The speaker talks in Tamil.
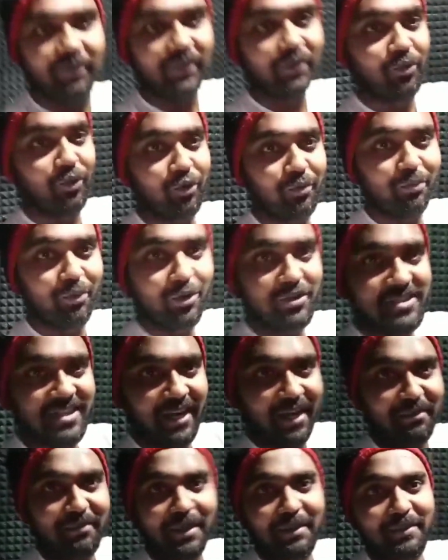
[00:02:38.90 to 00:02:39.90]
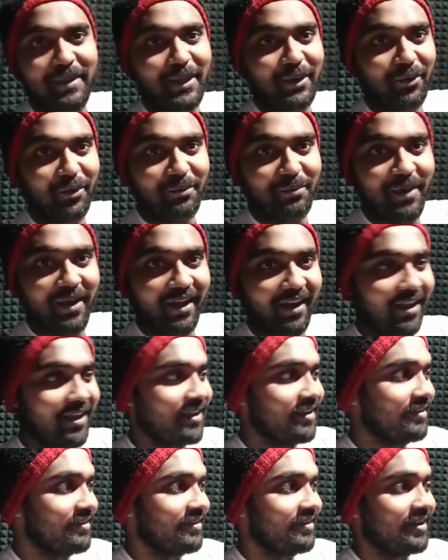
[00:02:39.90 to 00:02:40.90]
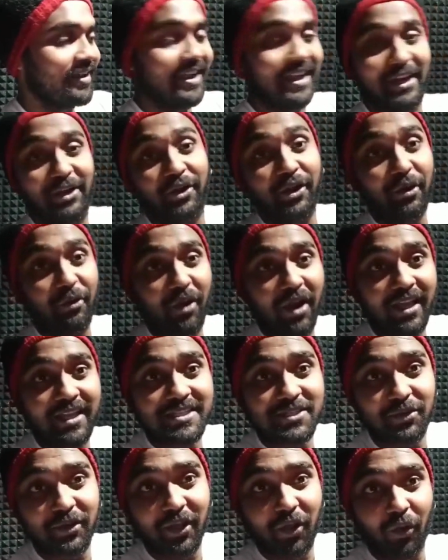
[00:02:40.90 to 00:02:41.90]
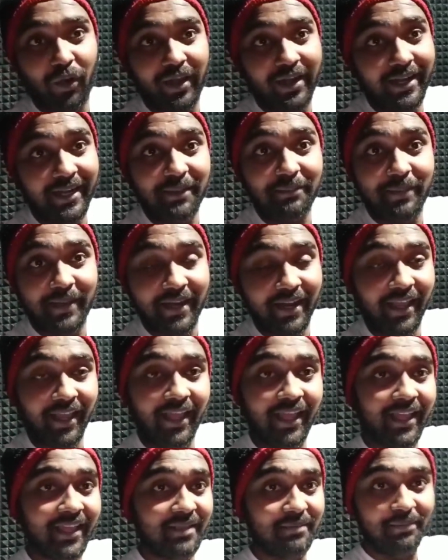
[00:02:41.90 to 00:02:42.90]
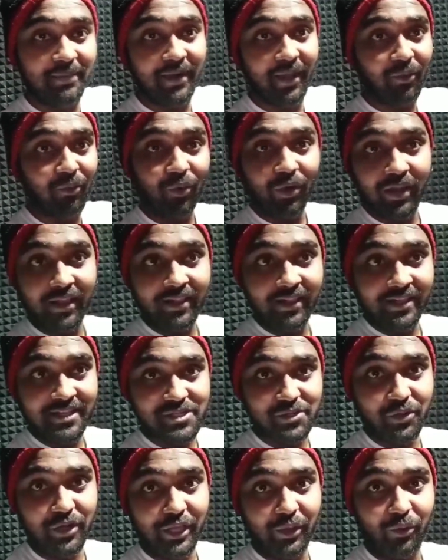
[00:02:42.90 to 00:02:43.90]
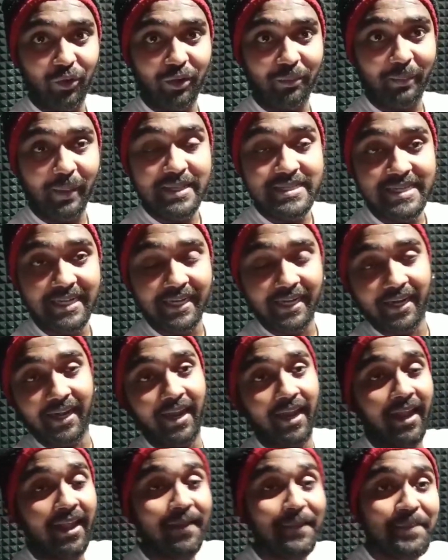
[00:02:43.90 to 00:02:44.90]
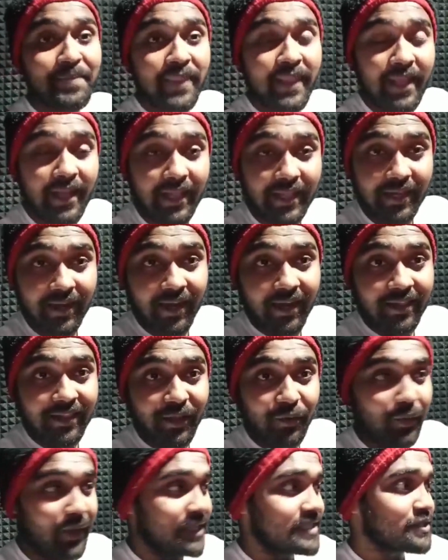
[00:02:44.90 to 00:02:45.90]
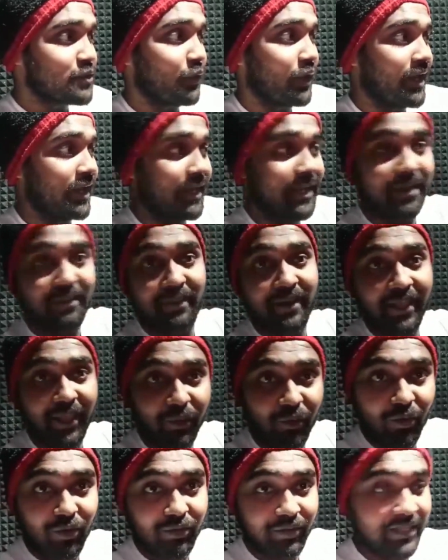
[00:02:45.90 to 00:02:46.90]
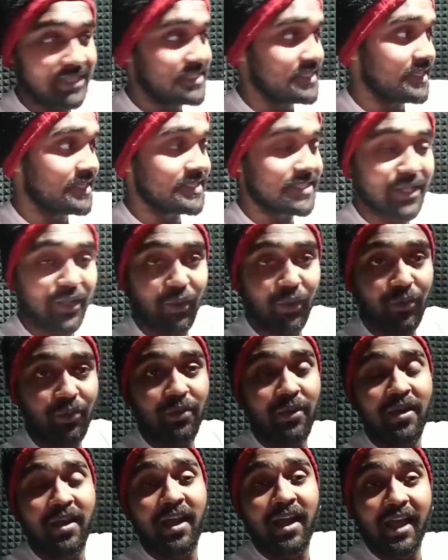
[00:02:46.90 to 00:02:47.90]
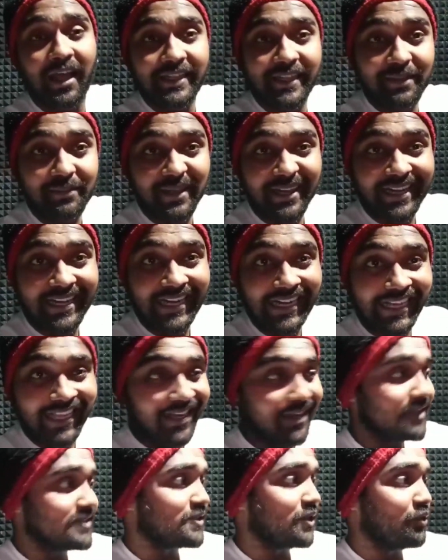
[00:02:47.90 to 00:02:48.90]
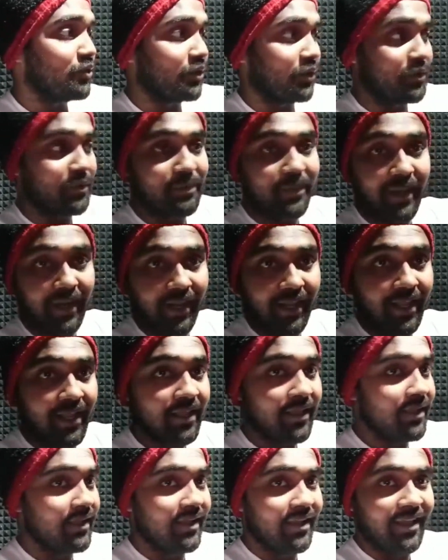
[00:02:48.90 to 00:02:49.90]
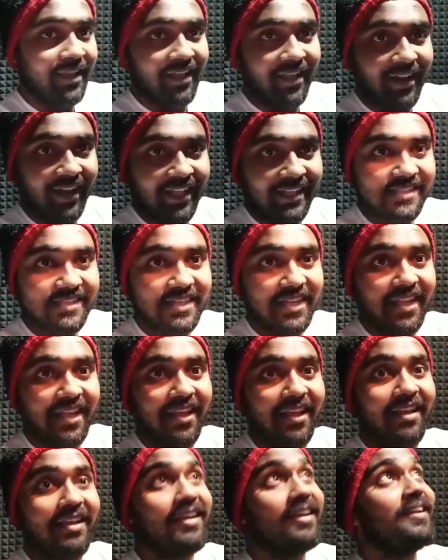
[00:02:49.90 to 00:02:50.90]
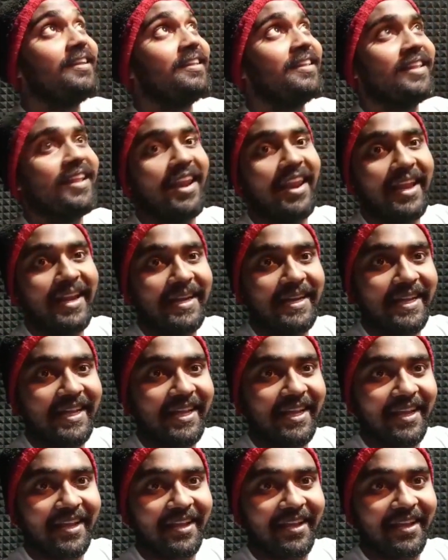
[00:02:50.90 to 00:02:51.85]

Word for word: வேறு ஒரு மோட்ஸில் நம்ம எப்படி இருக்கும்னு பார்க்கலாம் என்னோடய வாய்ஸோட குவாலிட்டி பாருங்கள் இப்போ நான் உள்ளே இந்த ஸ்டுடியோக்குள்ளே பேசிகிட்டு இருக்கேன் அதனால் அந்த வாய்ஸ் குவாலிட்டி நம்மளுக்கு எவ்வளோ ரிச்னஸ் ஆகும் அதே மாதிரி கிளியர்னஸாகவும் இருக்குன்னு பாருங்கள் நெக்ஸ்ட்டு இந்த லைட்டு